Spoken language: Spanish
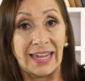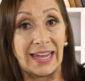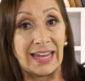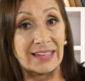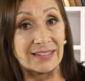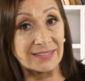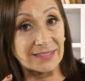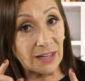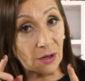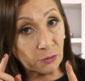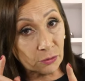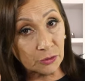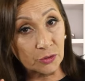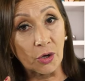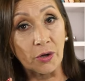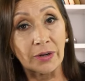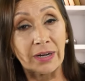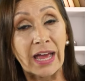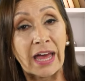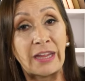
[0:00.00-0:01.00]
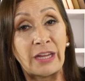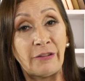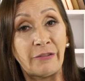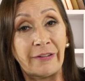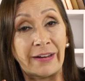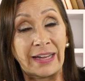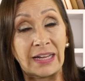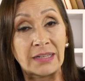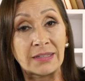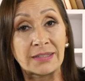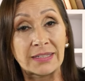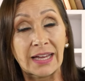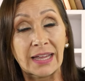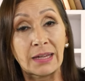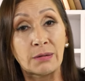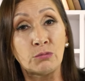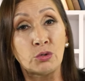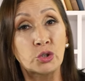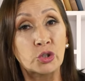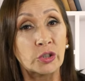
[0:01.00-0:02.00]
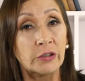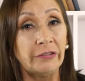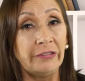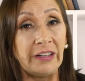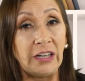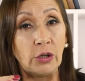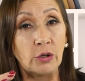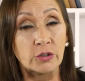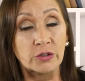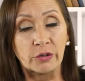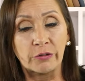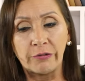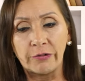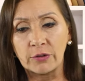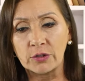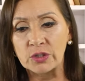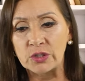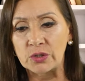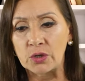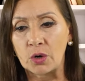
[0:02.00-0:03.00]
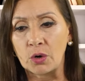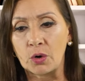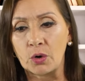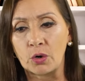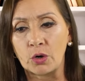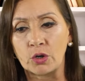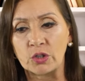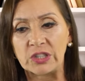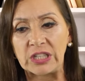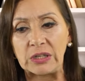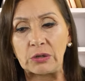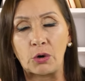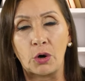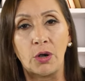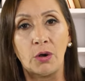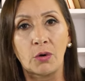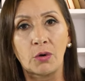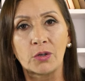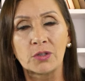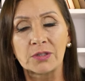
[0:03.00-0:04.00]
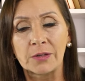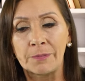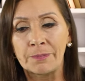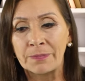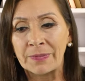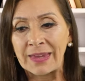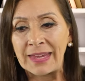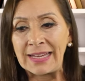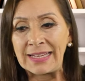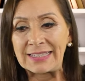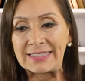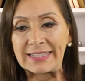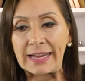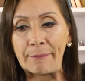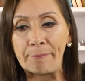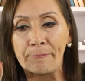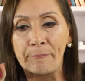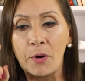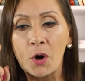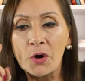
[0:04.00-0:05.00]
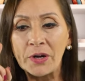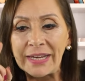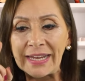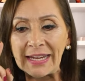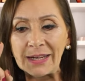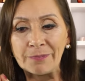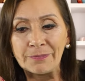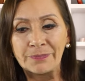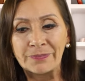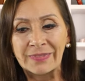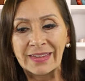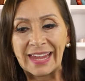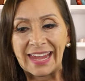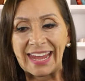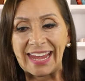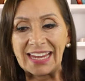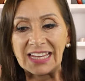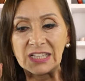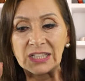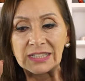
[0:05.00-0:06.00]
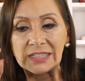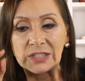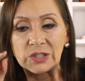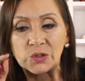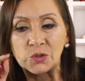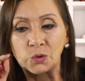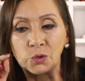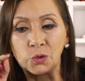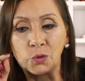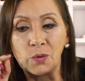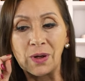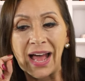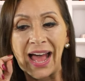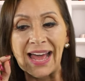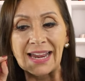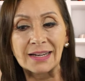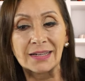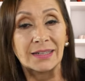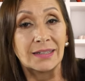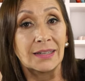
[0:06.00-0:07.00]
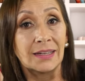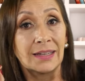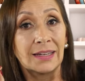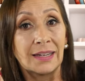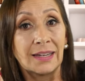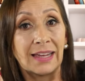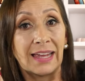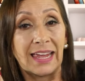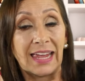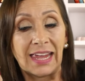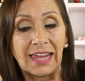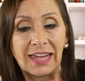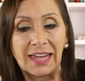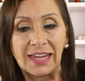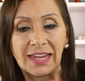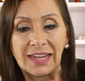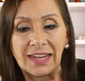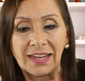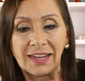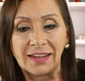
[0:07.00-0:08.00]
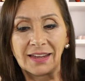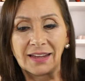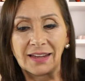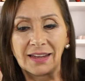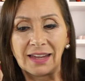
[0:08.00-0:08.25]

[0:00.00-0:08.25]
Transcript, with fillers: Este autor, a diferencia de muchos filósofos o, psicólogos, se pone en su lugar eh,